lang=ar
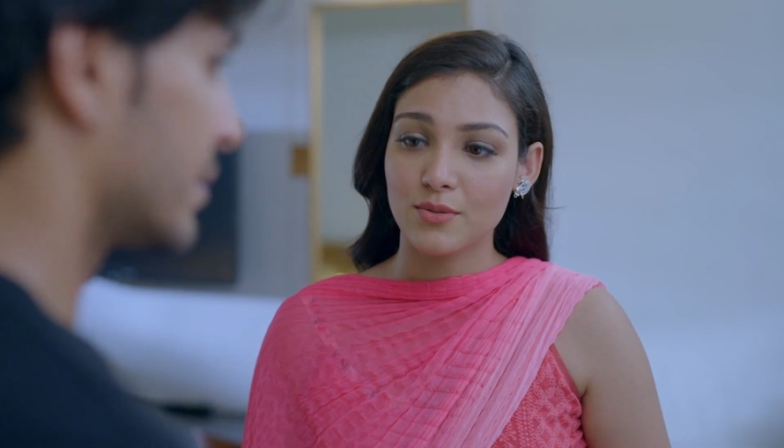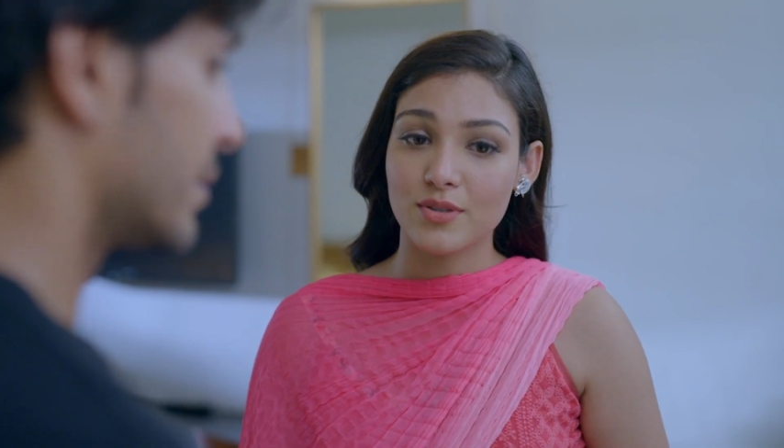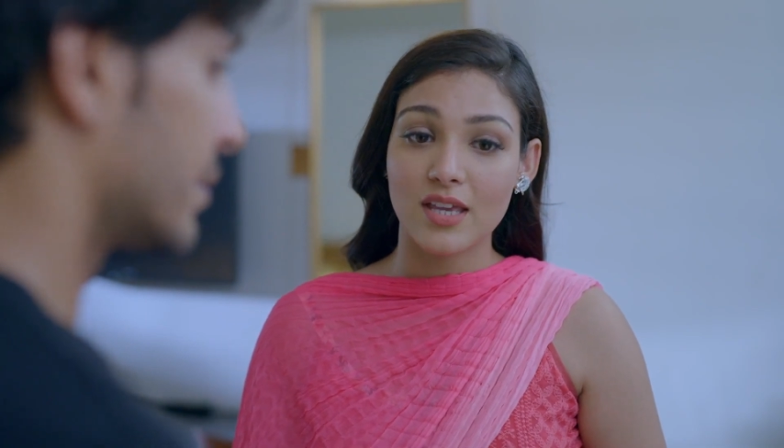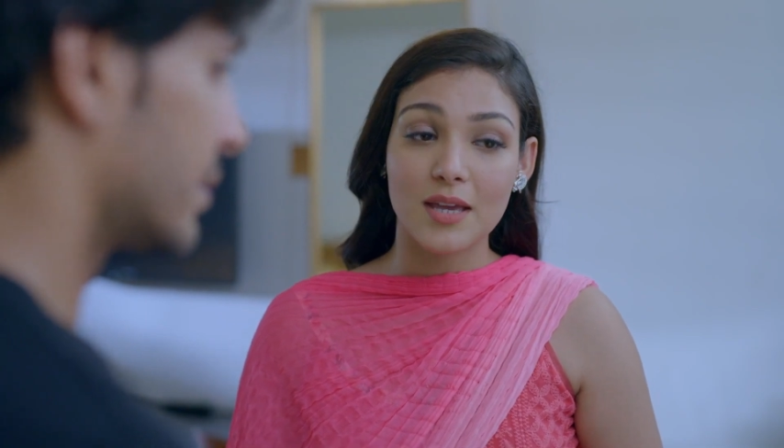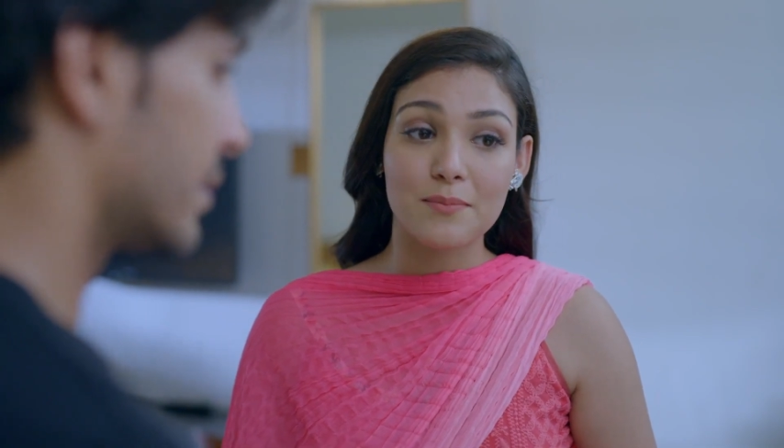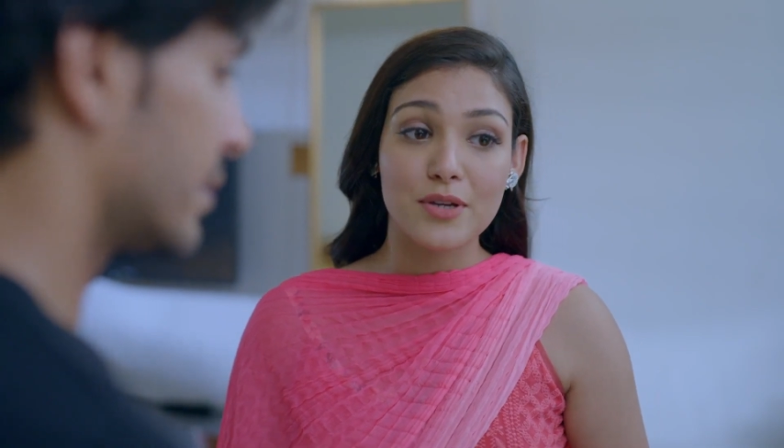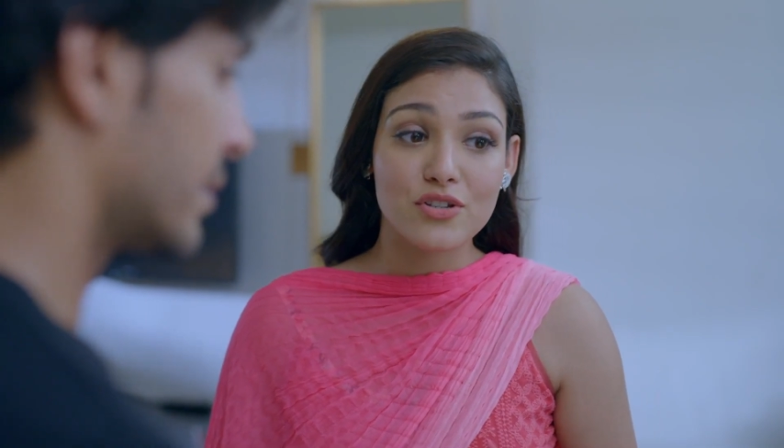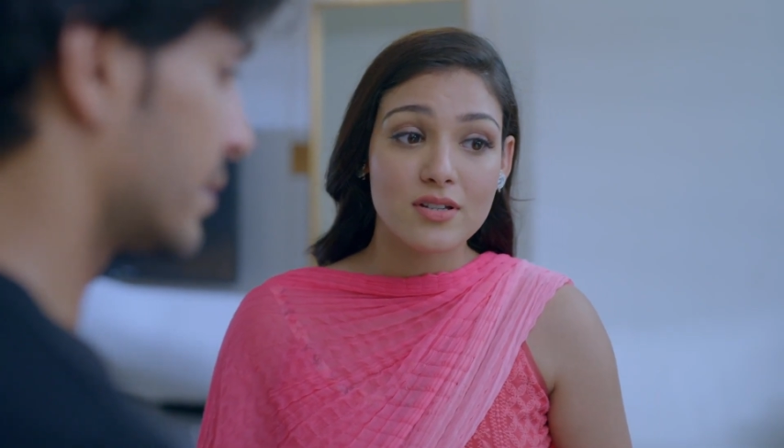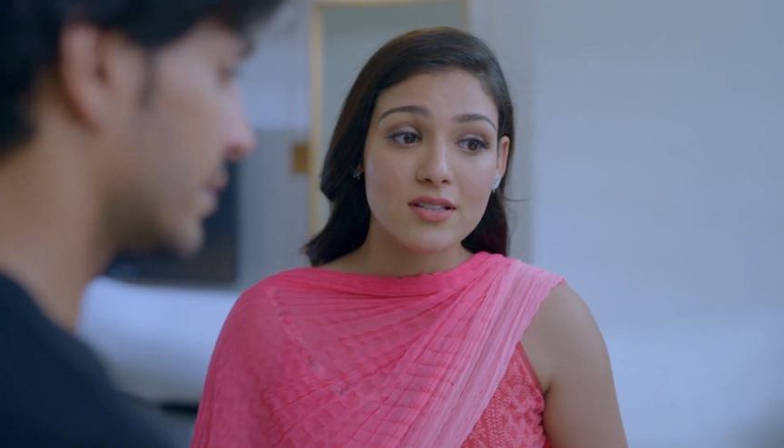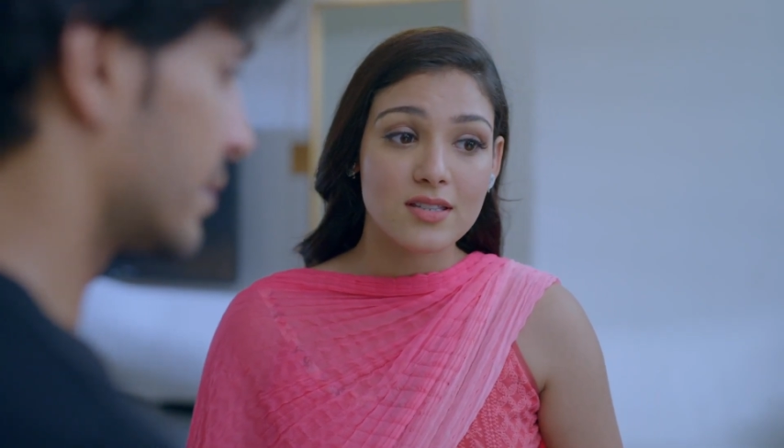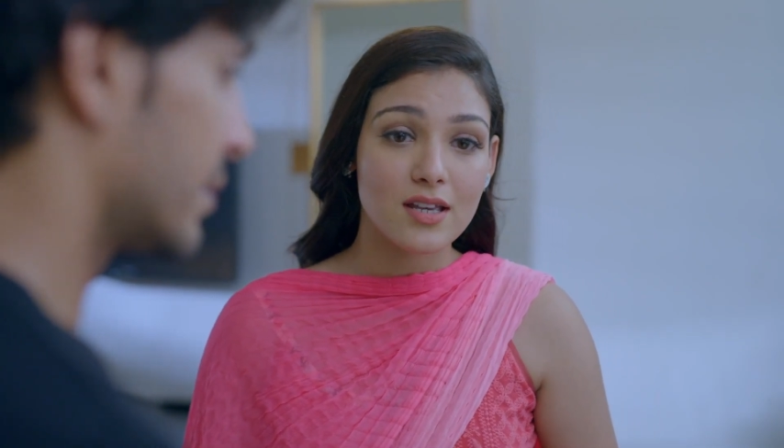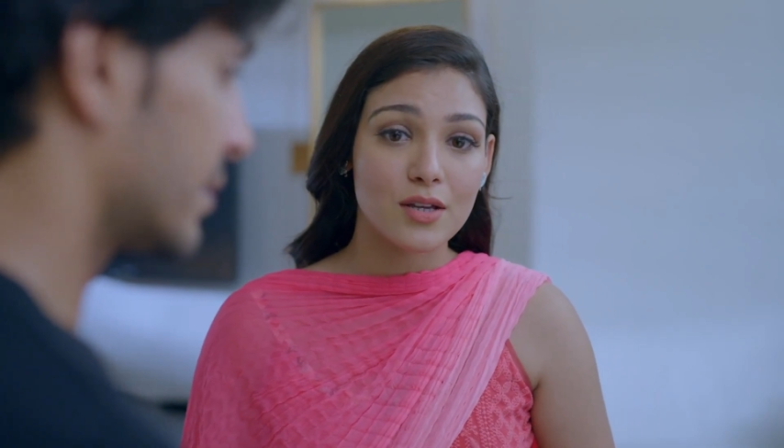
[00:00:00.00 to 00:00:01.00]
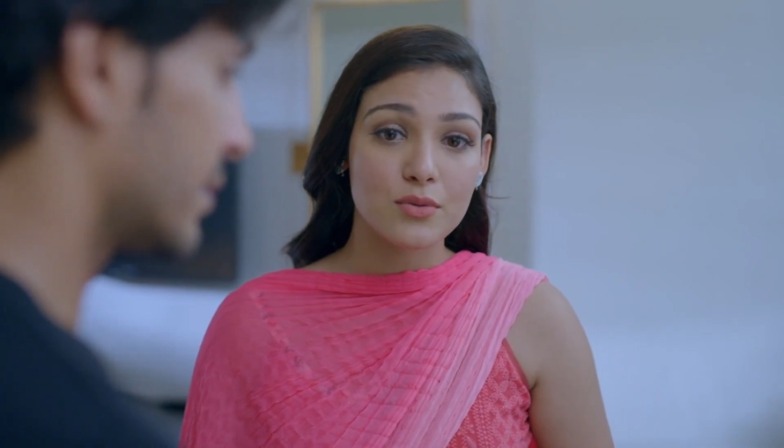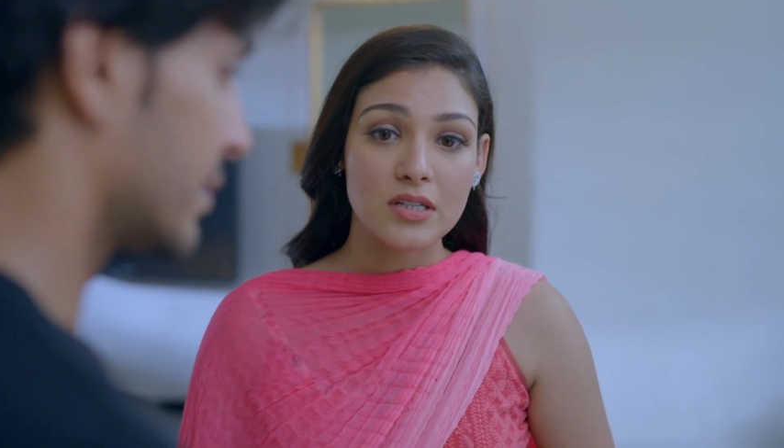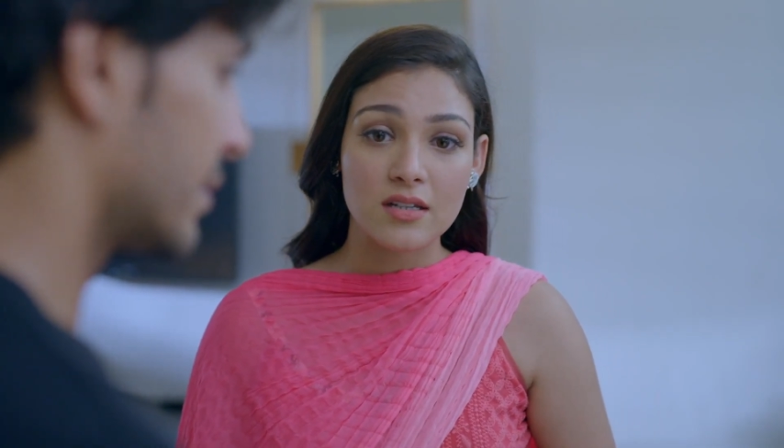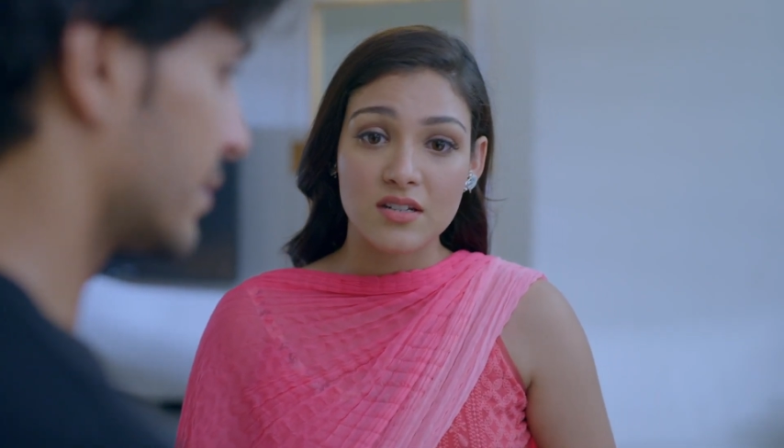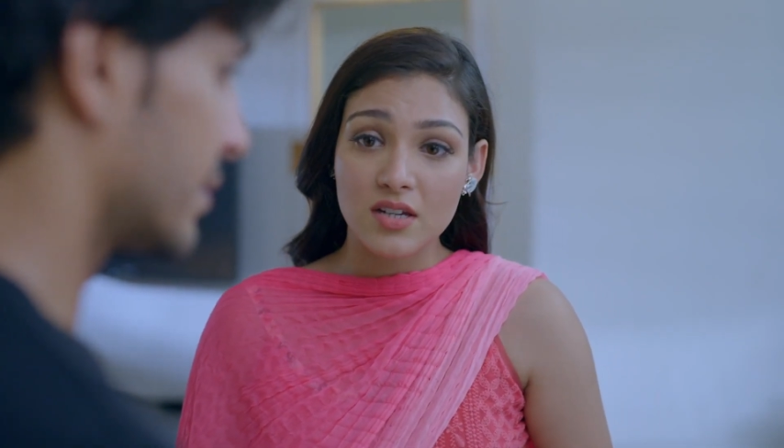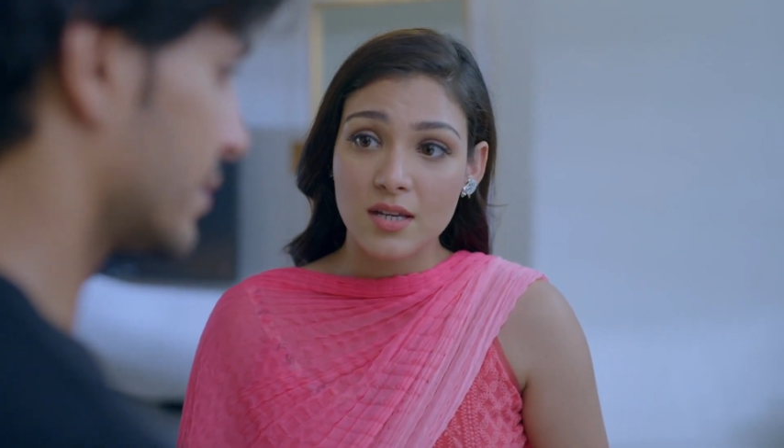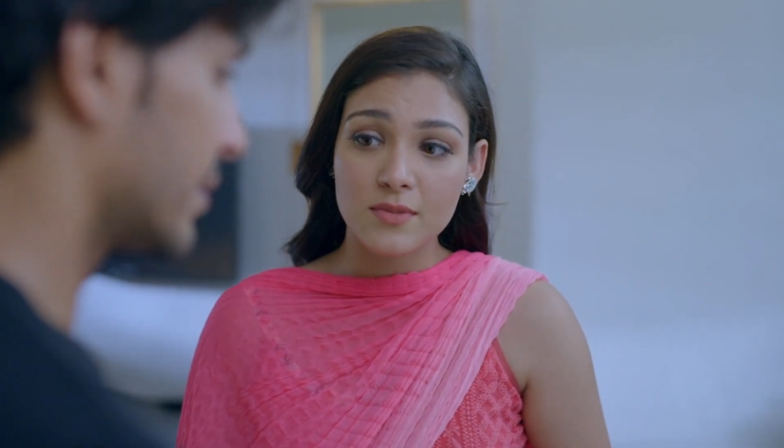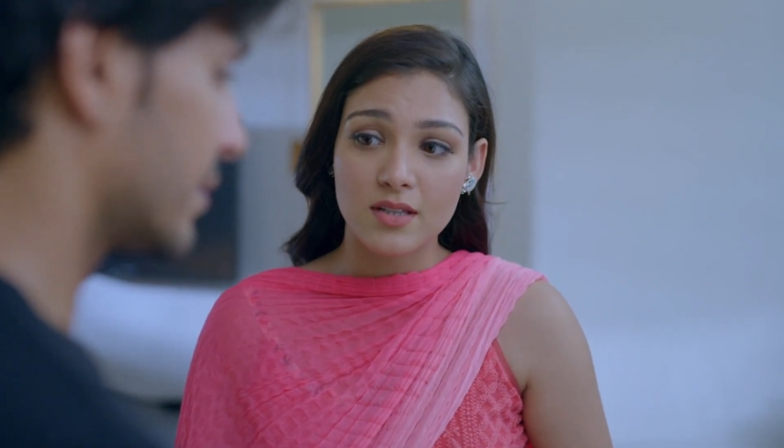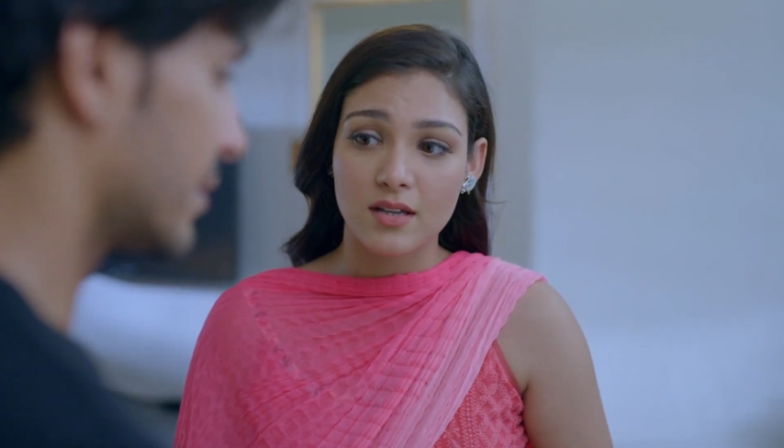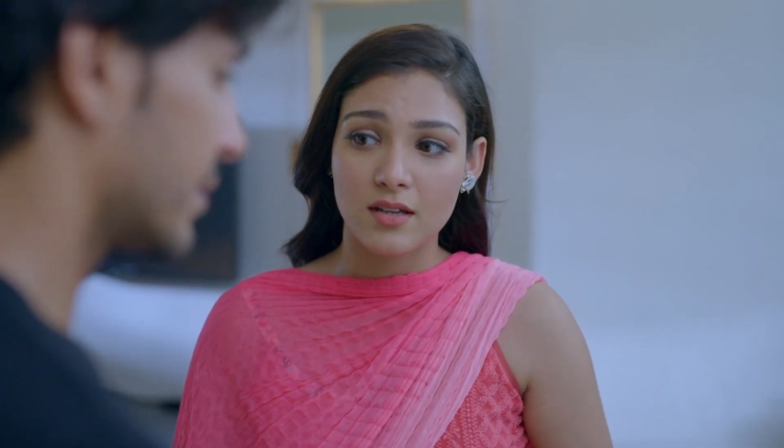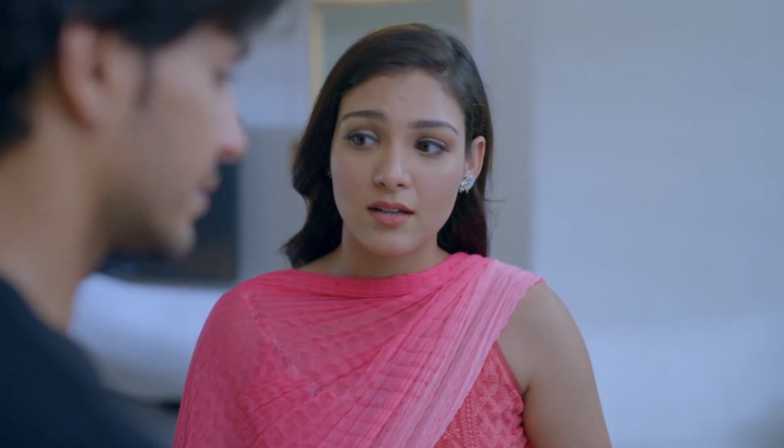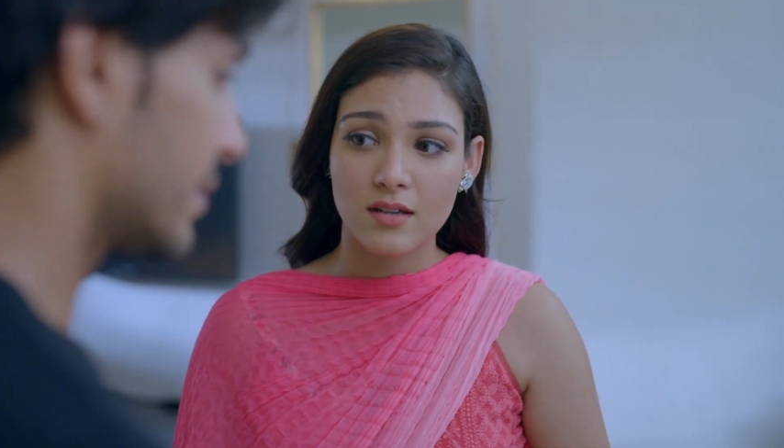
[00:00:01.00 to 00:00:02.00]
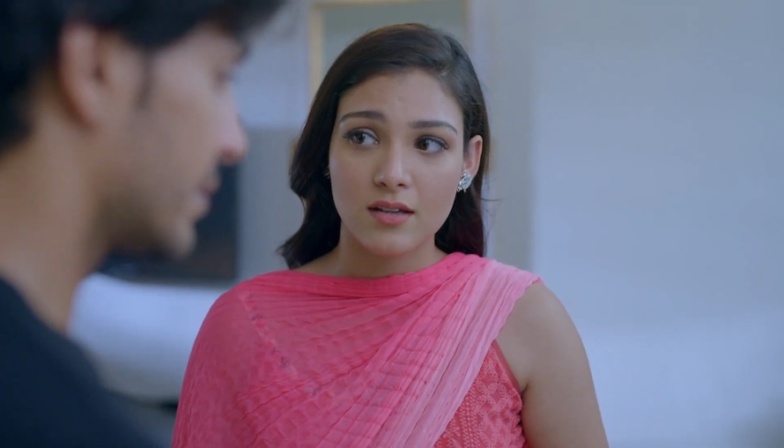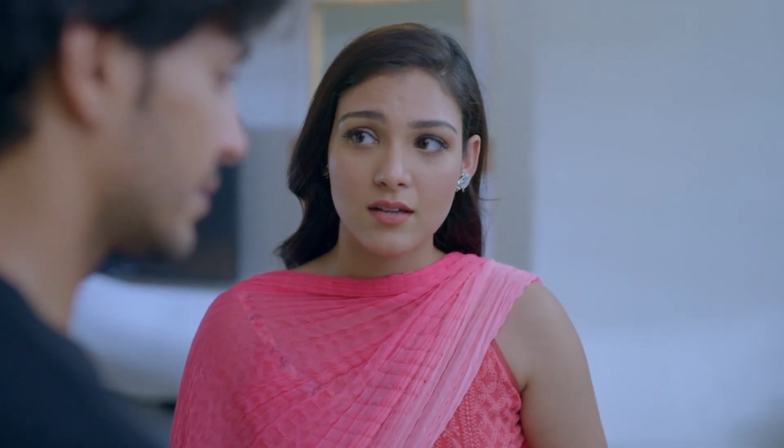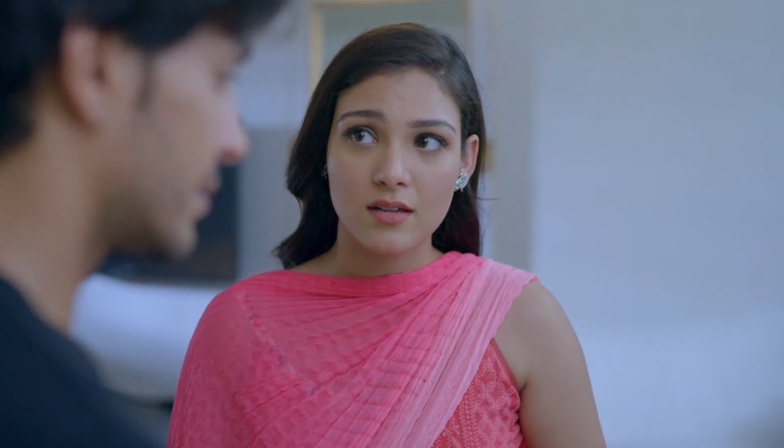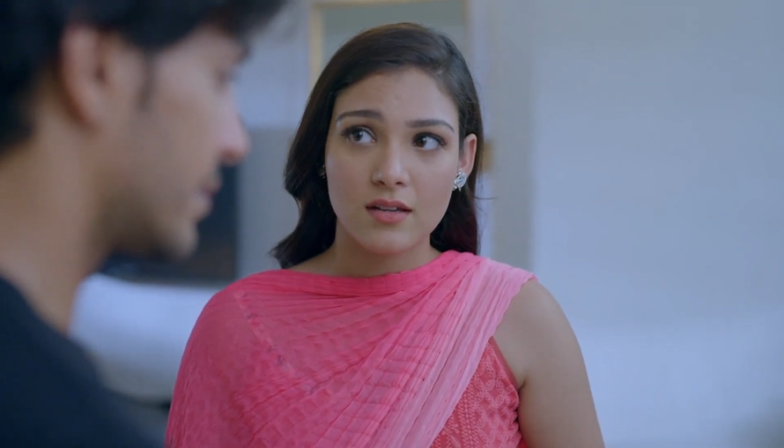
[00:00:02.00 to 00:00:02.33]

وكمان أحلامها كتير كبيرة بصراحة